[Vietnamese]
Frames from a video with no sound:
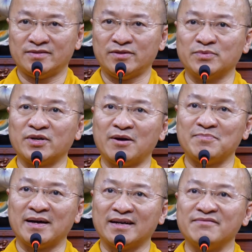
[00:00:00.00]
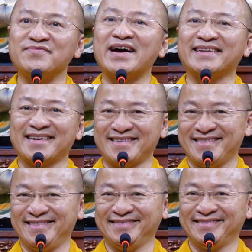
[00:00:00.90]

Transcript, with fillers: trong trường hợp bạn là vài tháng nữa,